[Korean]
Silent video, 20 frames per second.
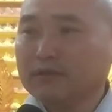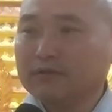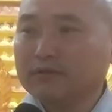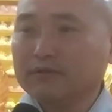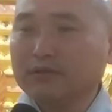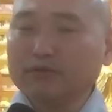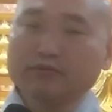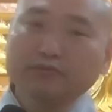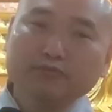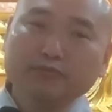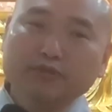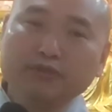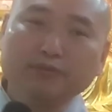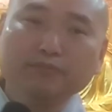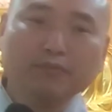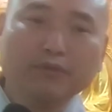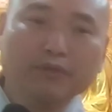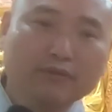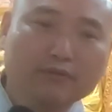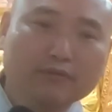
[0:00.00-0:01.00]
내가
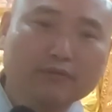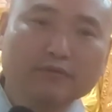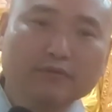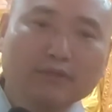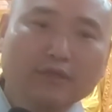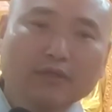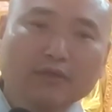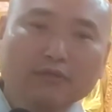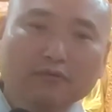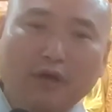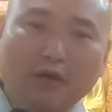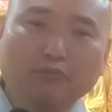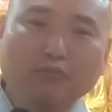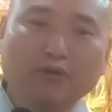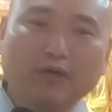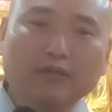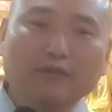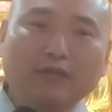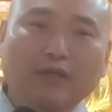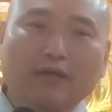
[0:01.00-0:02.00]
훔치면
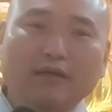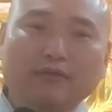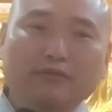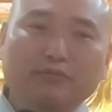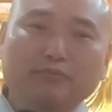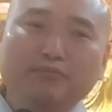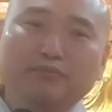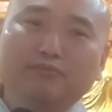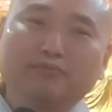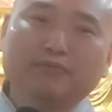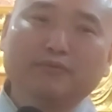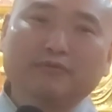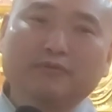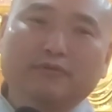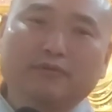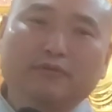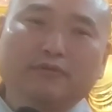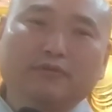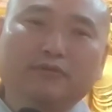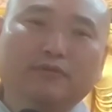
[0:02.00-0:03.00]
과보가 따라서
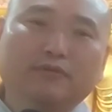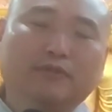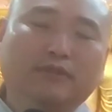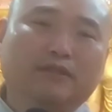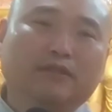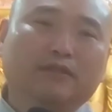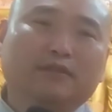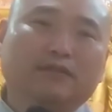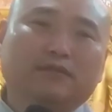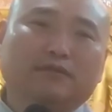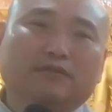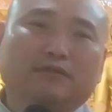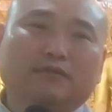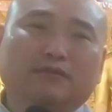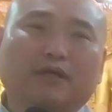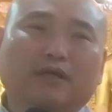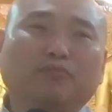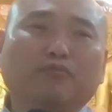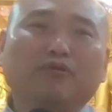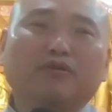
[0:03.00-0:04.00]
그 어,
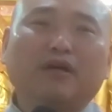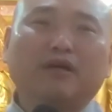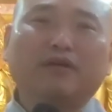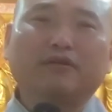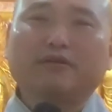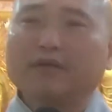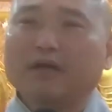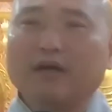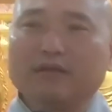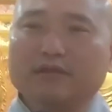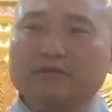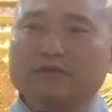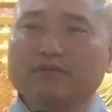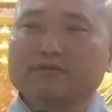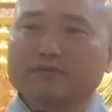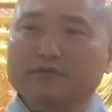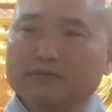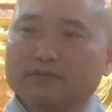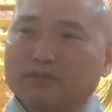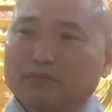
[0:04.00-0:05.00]
감옥 갈 거야
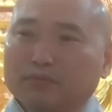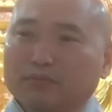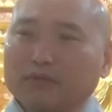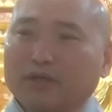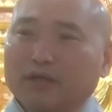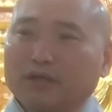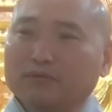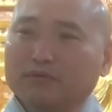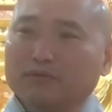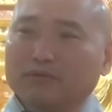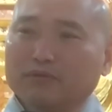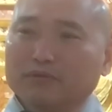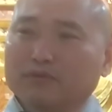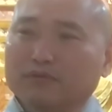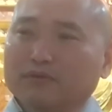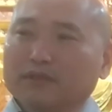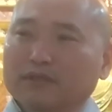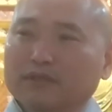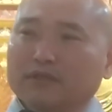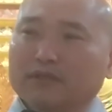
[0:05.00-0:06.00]
이런
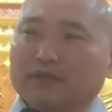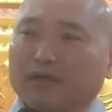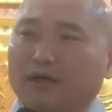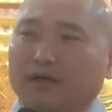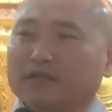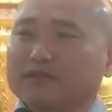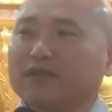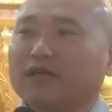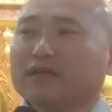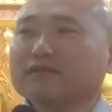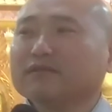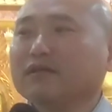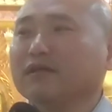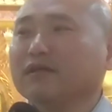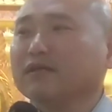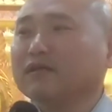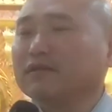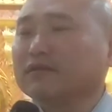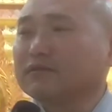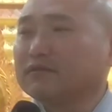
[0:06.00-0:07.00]
것보다도 아,
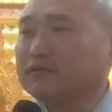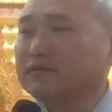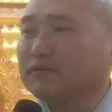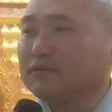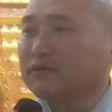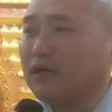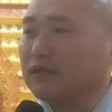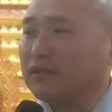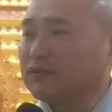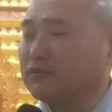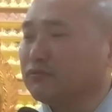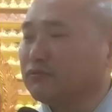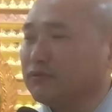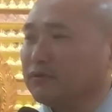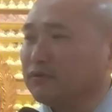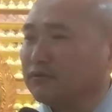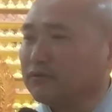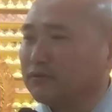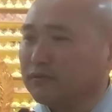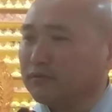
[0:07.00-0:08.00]
상대 그 가지고
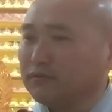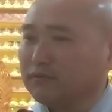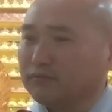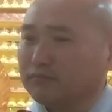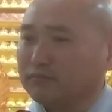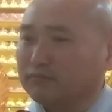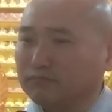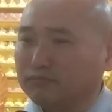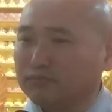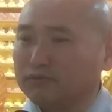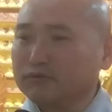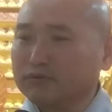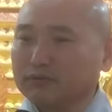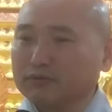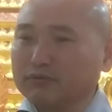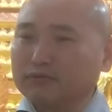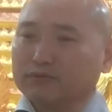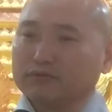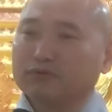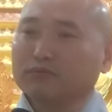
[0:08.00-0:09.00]
있는
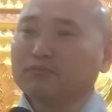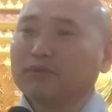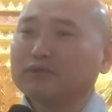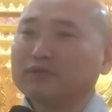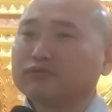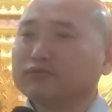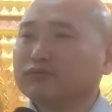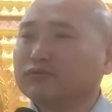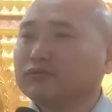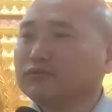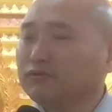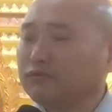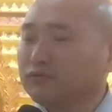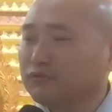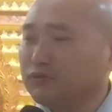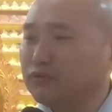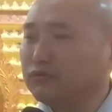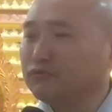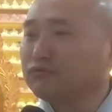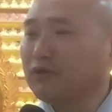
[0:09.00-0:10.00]
물건들은 정말
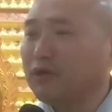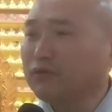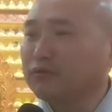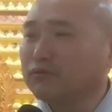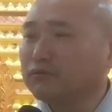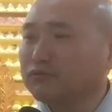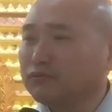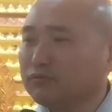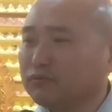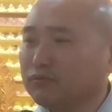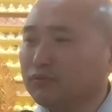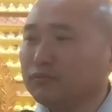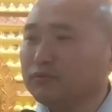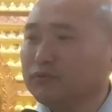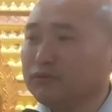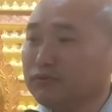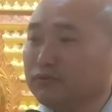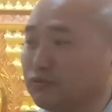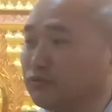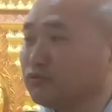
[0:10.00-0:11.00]
귀중하고
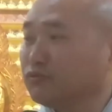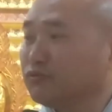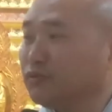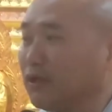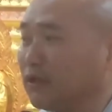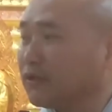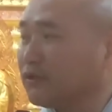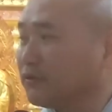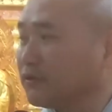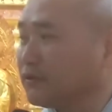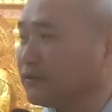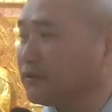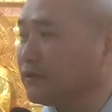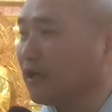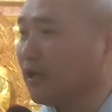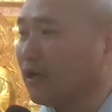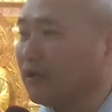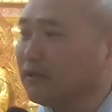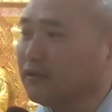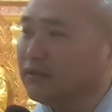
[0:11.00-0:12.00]
소문이 중요하게
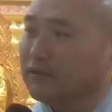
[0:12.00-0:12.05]
여기잖아.